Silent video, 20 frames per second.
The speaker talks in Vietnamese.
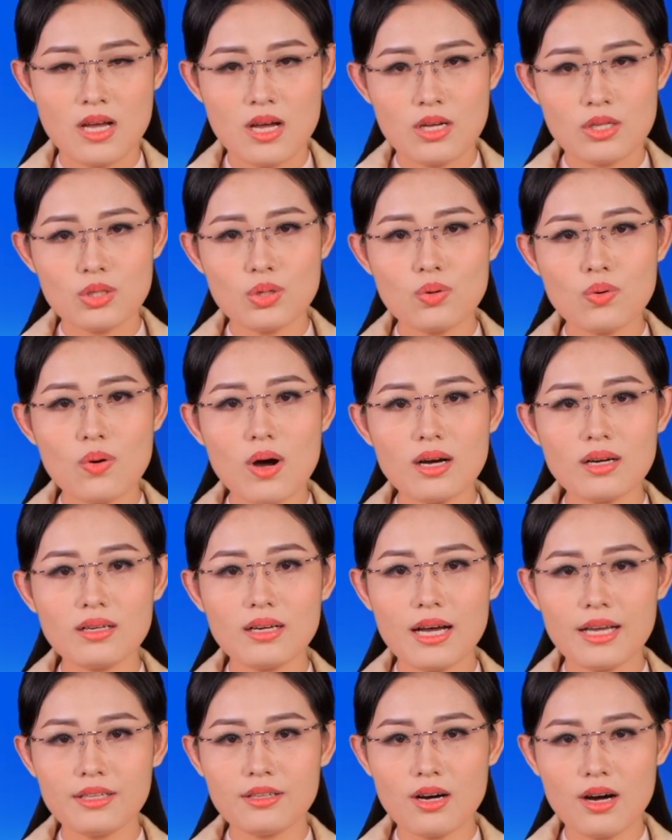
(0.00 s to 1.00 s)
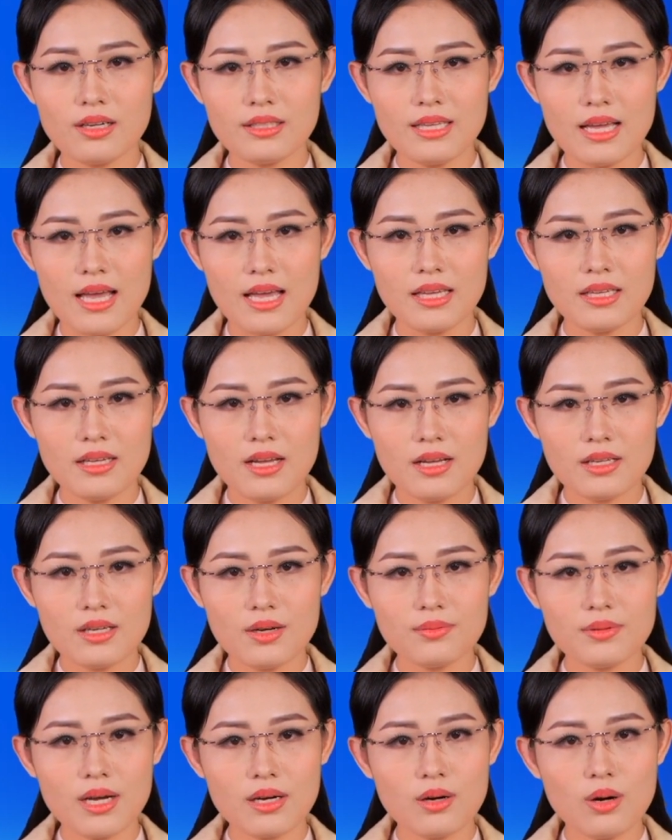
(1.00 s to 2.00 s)
Trung Quốc gây khó dễ,
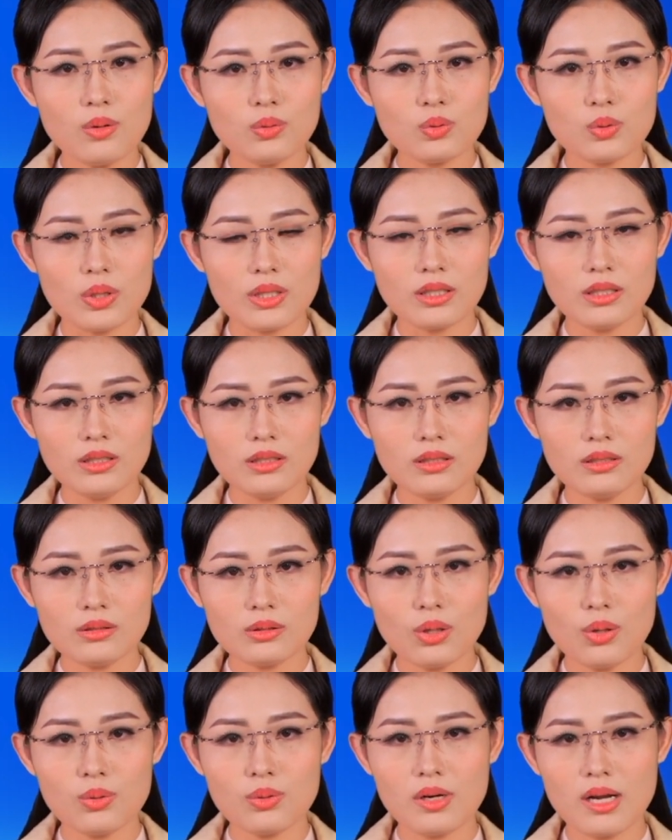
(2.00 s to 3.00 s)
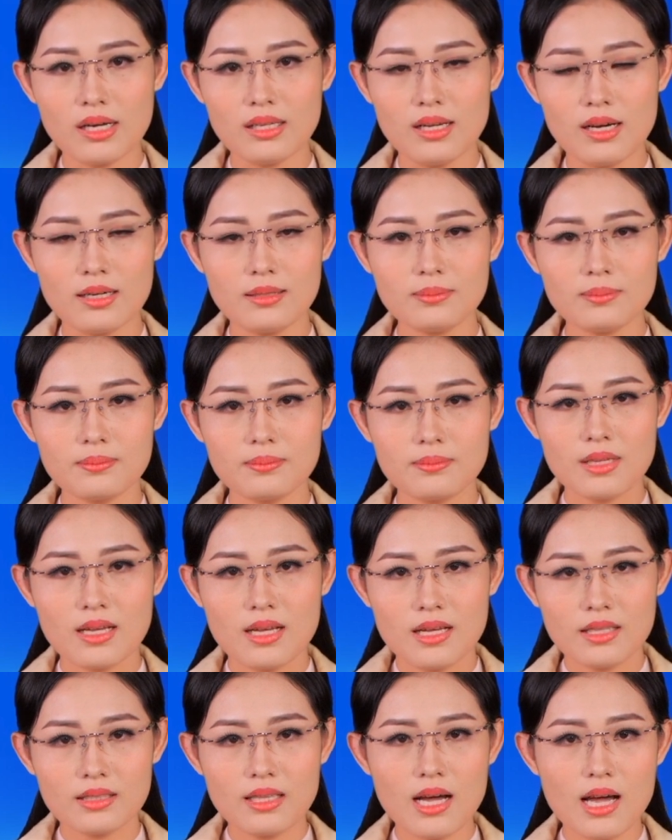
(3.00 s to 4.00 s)
nông dân Úc chuyển hướng thu lời lớn.
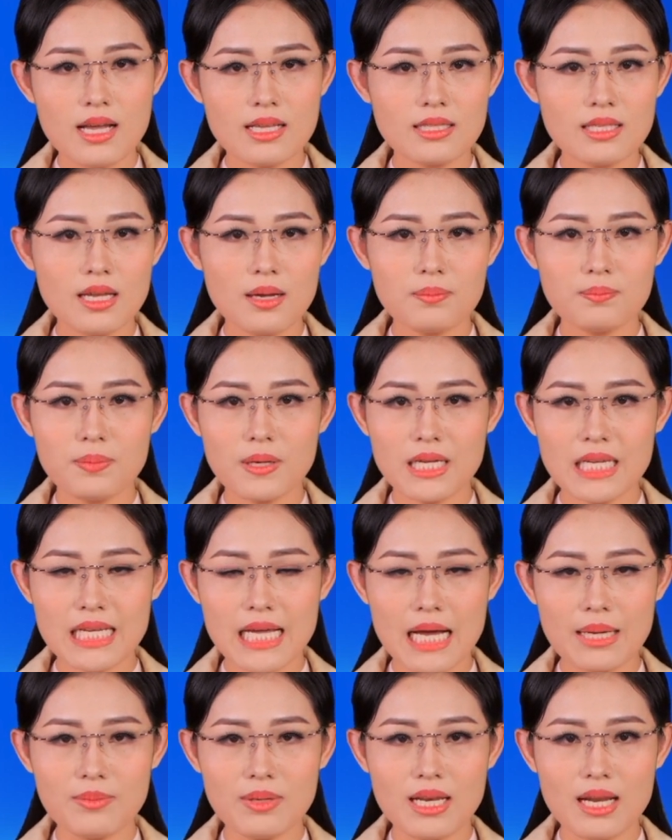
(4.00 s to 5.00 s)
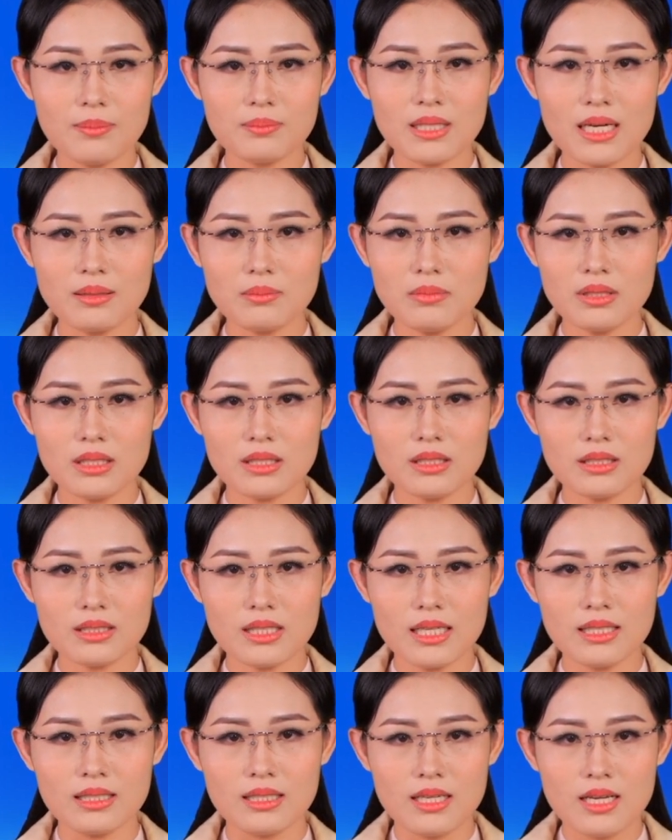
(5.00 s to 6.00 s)
Tờ ét xê em pê ngày mười lăm tháng mười đưa
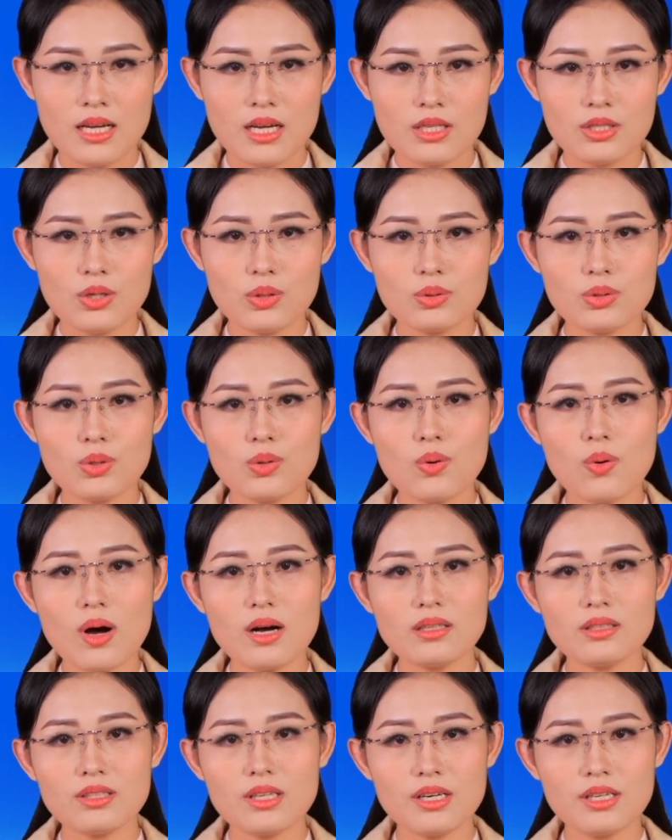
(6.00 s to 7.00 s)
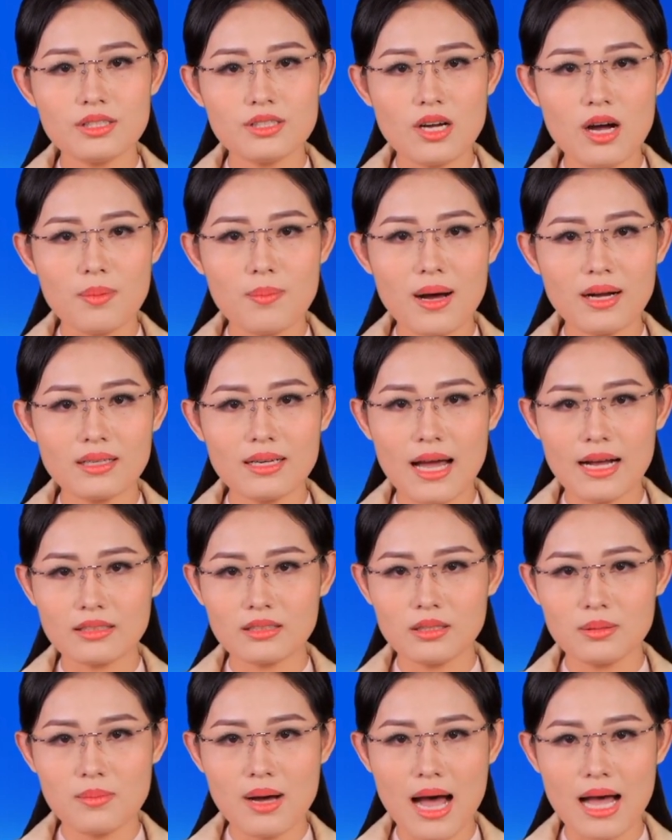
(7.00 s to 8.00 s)
tin, dù Trung Quốc chơi trò bắt nạt
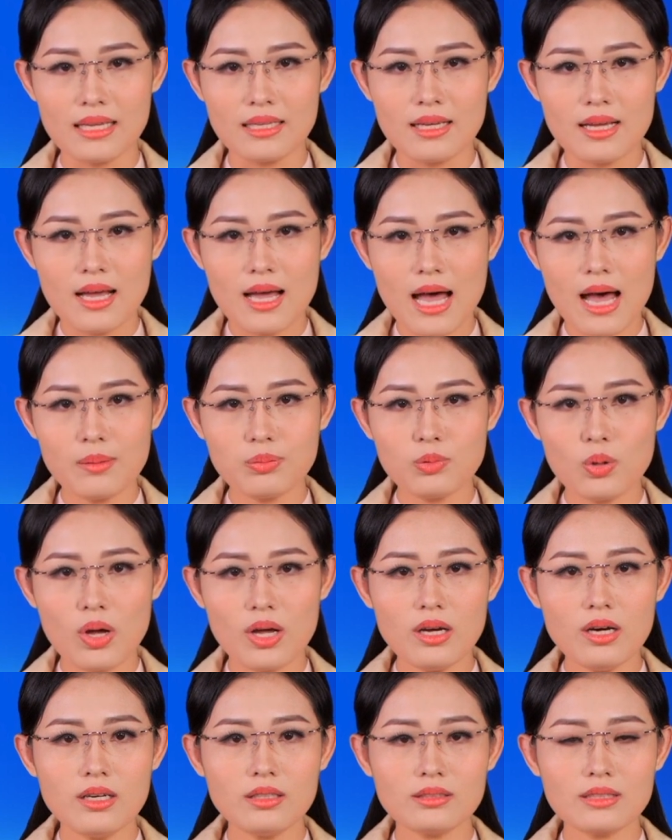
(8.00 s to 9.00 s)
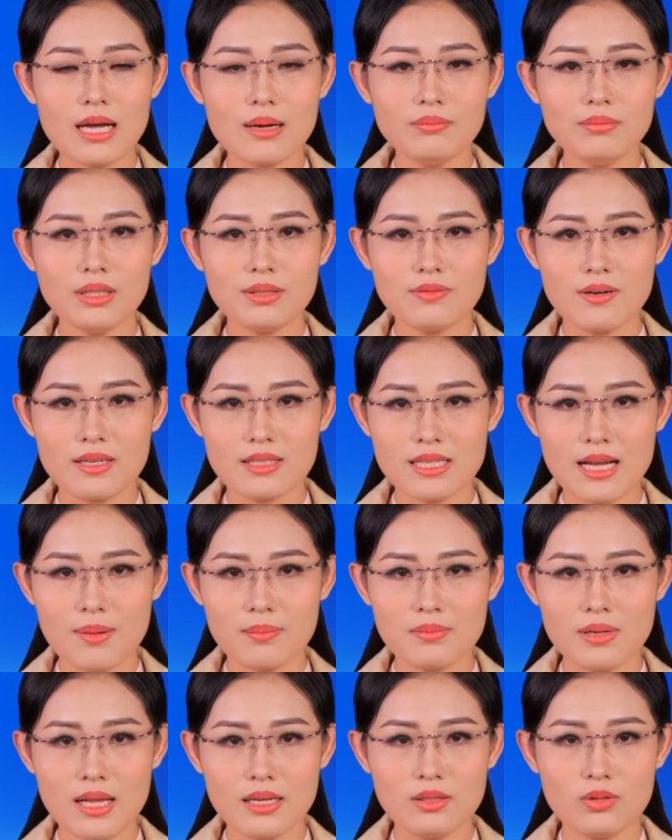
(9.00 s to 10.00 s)
thương mại, áp thuế hơn tám mươi phần
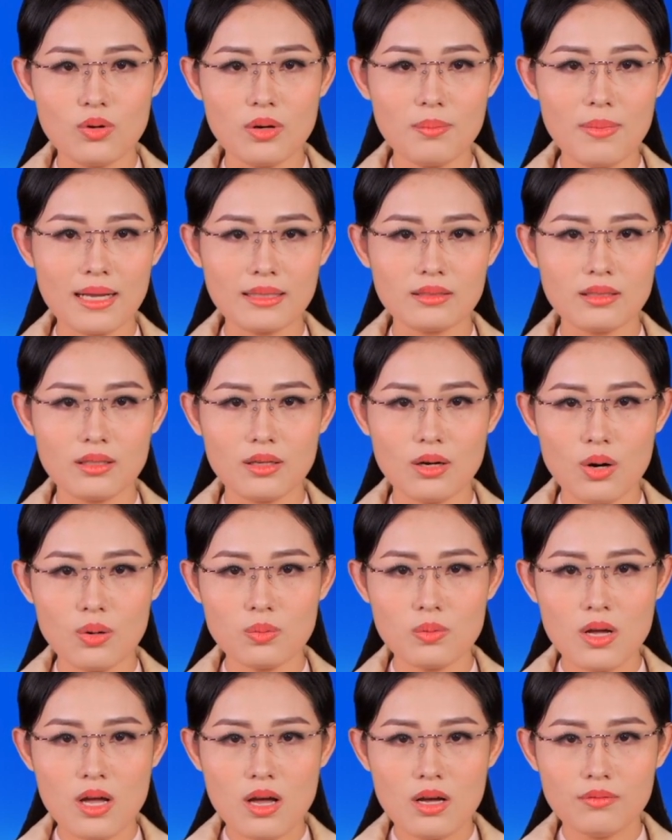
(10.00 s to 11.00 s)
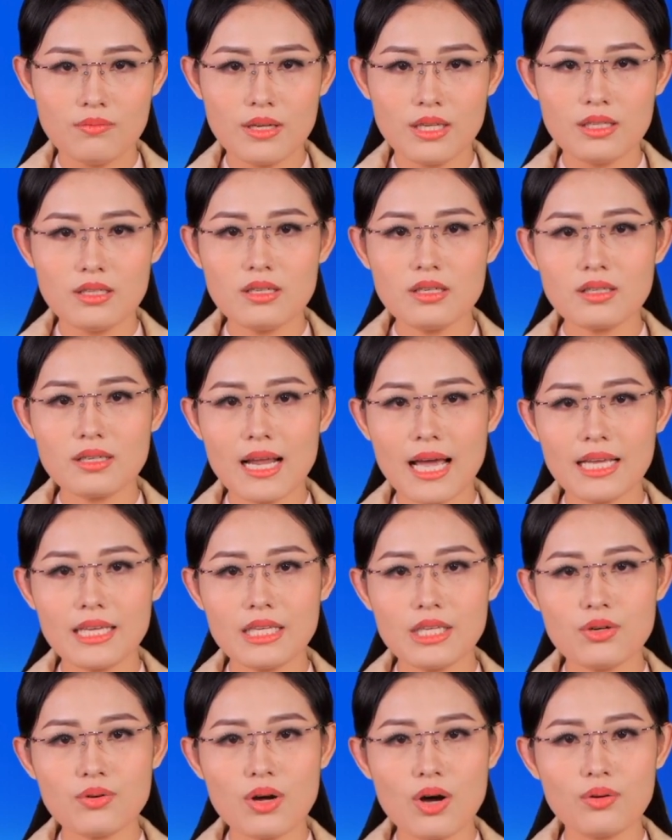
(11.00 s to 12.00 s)
trăm lên lúa mạch từ Úc vì nước này
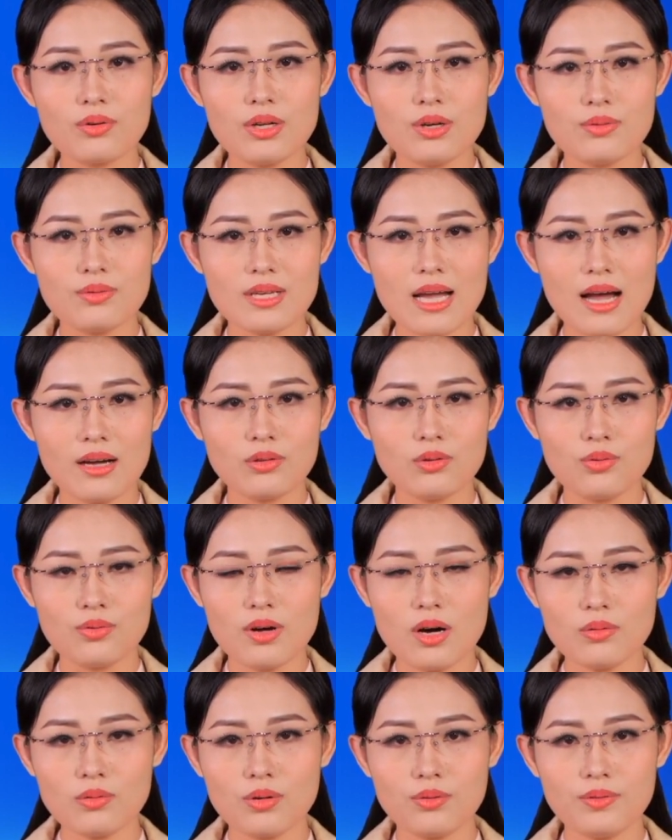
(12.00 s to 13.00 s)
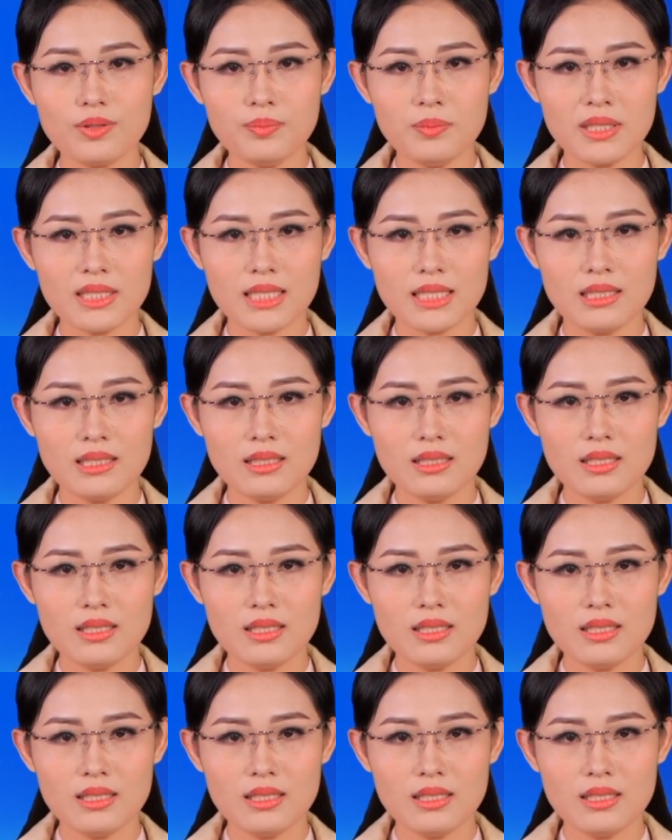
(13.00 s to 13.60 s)
yêu cầu điều tra nguồn gốc Covid mười chín,